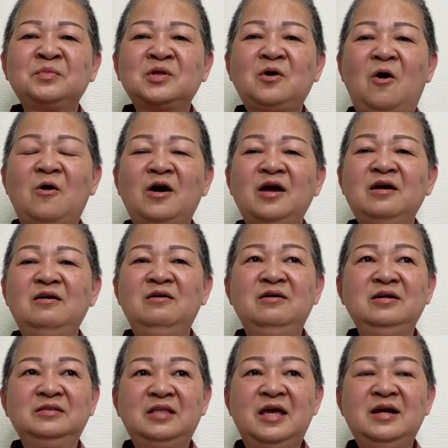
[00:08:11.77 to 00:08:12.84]
còn cái
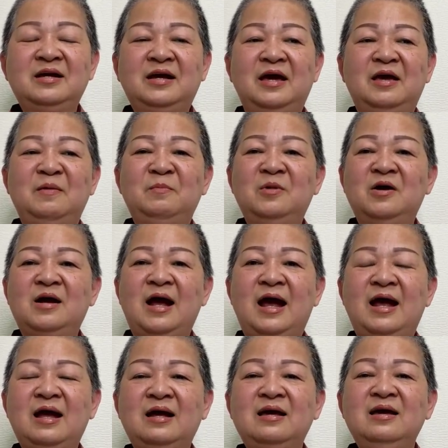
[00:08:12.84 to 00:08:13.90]
người tiết kiệm nó
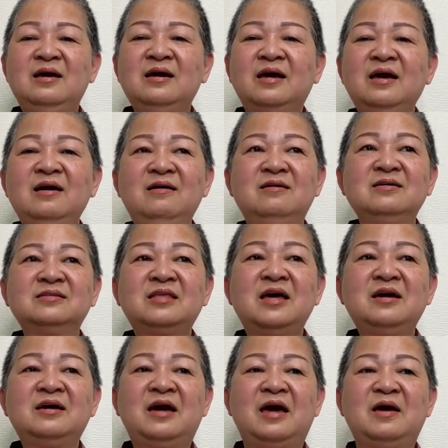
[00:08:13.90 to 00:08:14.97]
khác cái người
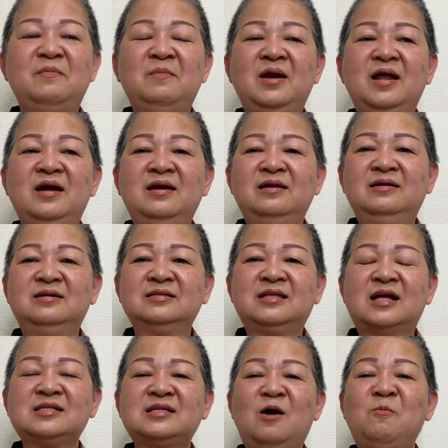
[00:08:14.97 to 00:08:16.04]
tiết kiệm là người
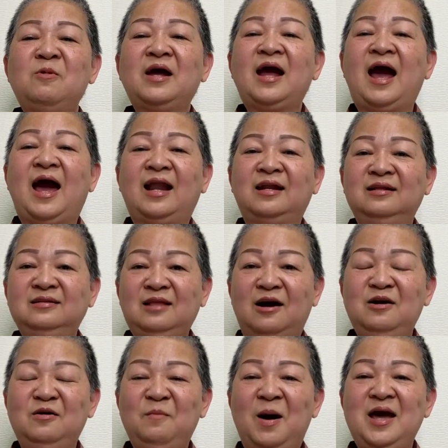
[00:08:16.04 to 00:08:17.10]
ta sống cái hạnh
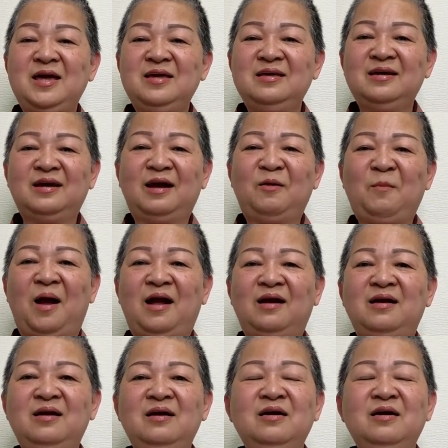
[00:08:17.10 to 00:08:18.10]
từ bi nha các bạn